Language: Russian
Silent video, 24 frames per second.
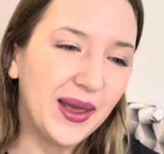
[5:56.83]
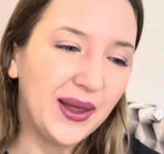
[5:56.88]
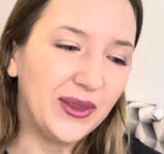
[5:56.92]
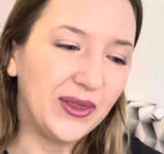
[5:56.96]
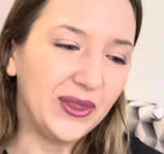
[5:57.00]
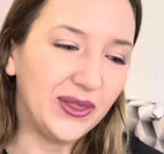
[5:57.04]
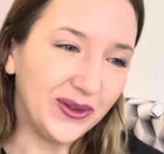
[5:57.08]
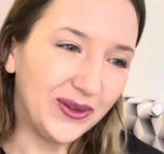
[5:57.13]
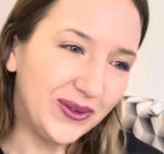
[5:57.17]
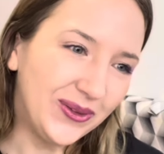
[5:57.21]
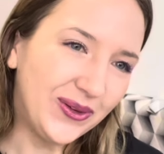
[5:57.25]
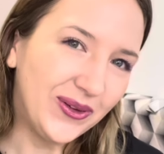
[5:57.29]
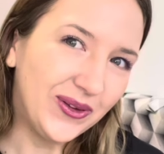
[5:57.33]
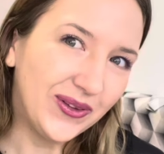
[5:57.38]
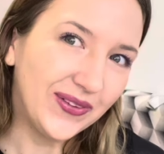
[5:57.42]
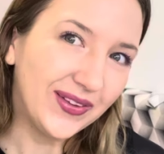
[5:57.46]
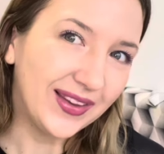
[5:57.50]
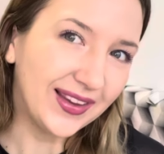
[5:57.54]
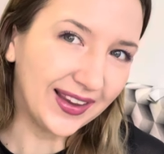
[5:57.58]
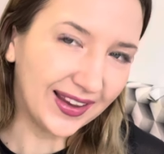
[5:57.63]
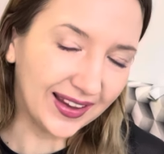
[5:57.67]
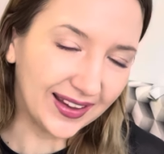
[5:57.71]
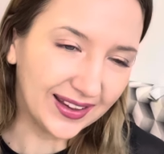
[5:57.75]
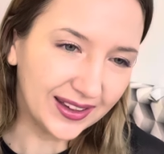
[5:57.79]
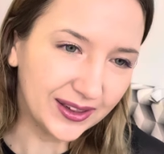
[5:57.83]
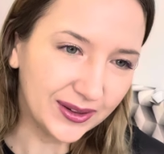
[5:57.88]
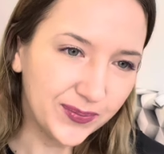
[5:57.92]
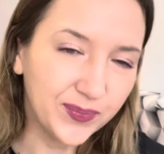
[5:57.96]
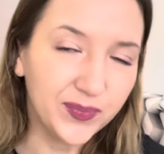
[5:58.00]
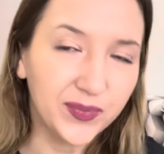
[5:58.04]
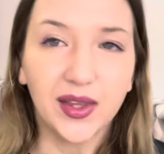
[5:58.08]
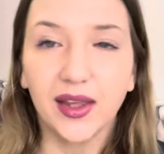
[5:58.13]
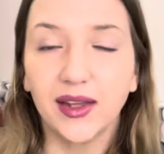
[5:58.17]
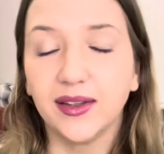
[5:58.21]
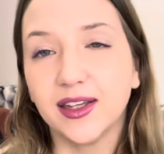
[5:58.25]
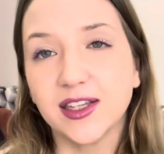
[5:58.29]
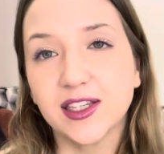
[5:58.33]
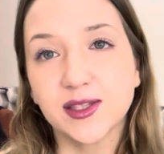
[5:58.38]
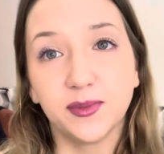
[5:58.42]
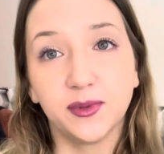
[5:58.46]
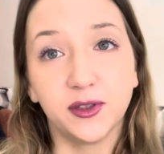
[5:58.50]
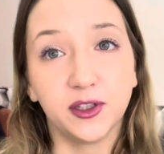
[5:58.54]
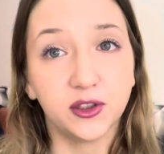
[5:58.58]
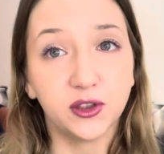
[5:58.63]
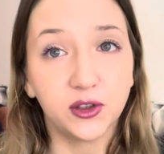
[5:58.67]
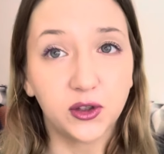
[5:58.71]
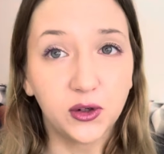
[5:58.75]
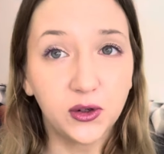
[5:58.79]
Ну, окей. У нас
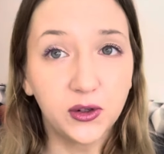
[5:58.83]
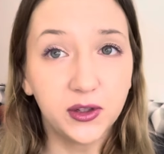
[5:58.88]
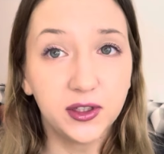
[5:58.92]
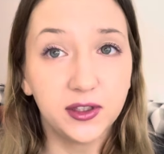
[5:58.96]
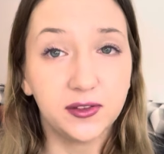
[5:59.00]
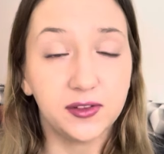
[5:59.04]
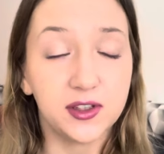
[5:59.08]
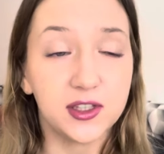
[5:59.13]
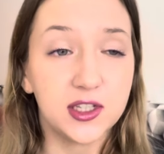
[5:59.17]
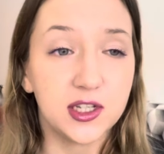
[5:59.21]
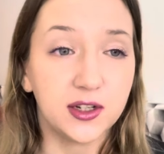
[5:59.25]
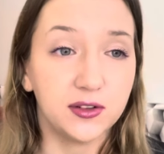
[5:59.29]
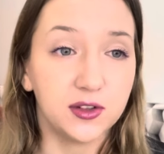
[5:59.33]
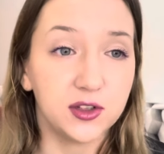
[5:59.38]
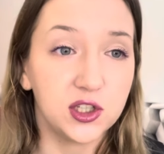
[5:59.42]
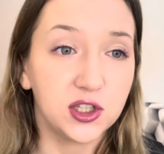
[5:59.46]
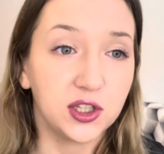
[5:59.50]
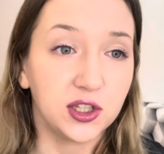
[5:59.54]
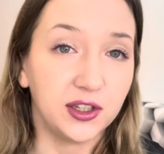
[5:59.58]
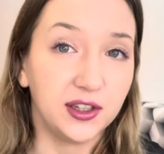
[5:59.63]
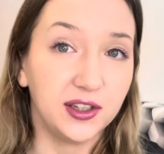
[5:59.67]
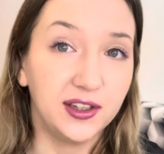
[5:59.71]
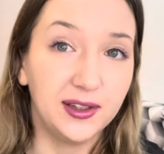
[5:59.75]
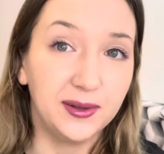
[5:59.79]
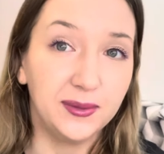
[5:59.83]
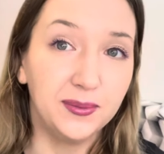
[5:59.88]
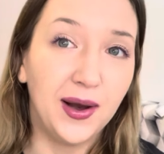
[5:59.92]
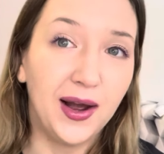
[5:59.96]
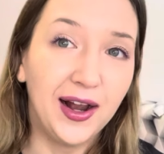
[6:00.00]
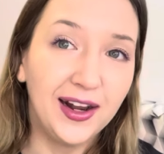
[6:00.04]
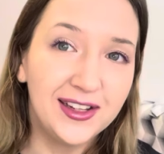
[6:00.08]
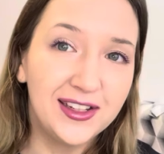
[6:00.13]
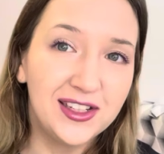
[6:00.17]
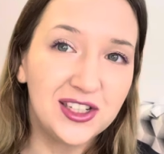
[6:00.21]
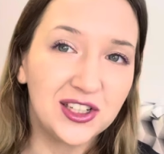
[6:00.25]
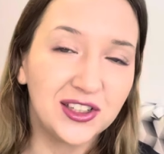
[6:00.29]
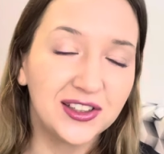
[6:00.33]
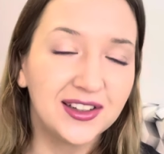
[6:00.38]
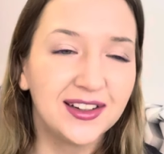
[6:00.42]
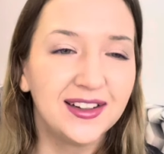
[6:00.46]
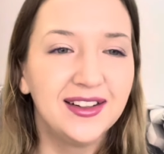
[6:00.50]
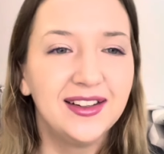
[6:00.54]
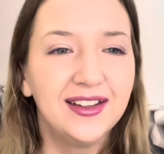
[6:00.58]
было трое, две девочки и мальчик.